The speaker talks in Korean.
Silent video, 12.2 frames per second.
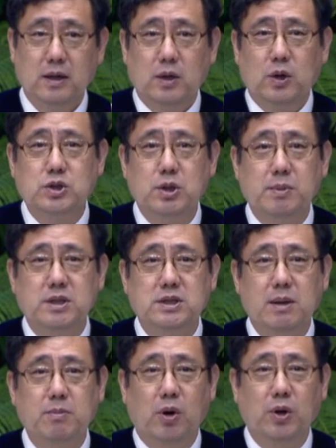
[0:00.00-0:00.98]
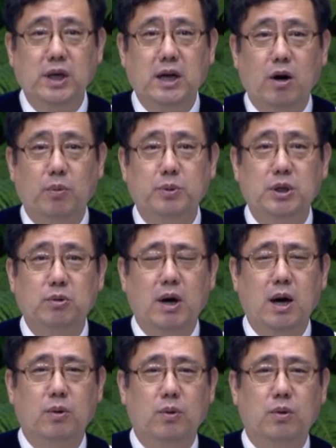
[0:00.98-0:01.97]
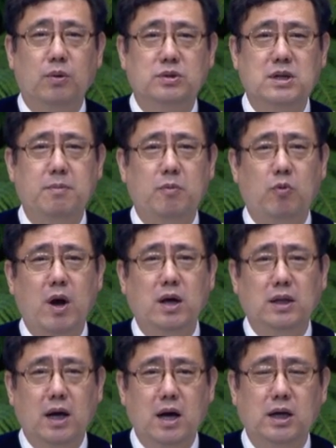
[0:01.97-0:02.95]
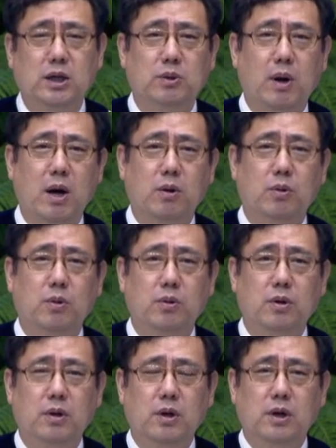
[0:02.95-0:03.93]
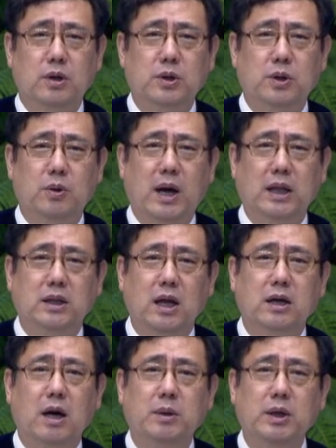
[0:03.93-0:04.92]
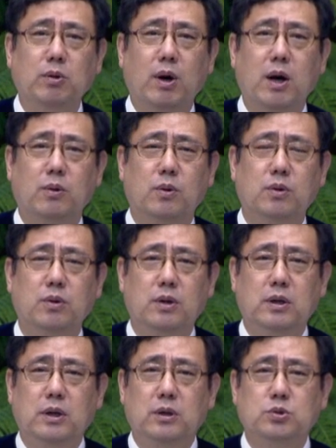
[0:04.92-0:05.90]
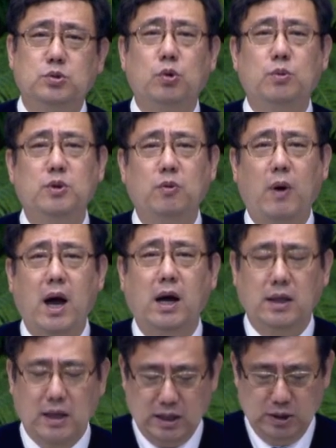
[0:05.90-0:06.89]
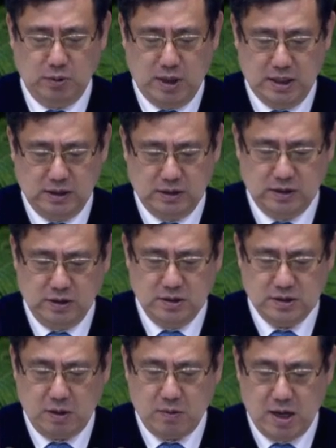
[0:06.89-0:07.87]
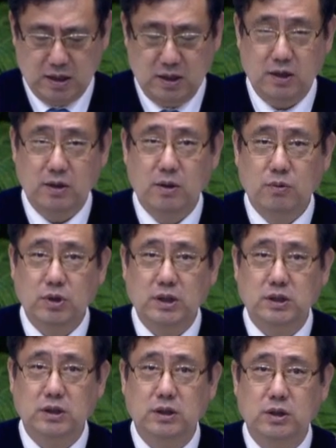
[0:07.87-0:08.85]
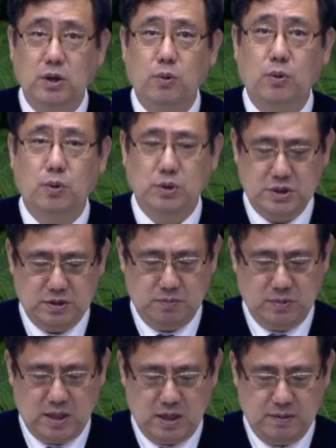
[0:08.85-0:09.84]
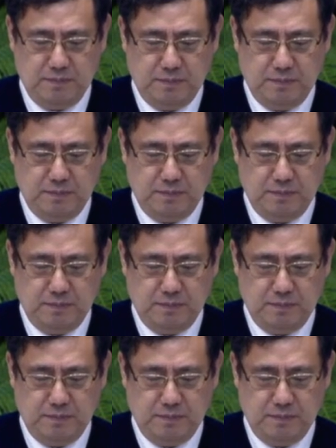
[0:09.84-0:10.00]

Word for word: 어쩌면 참 어이가 없기도 하고 참 황당하기도 하고 그리고 안타깝기도 하고 조금은 화가 나기도 하는 그런 상황을 우리는 겪고 있습니다.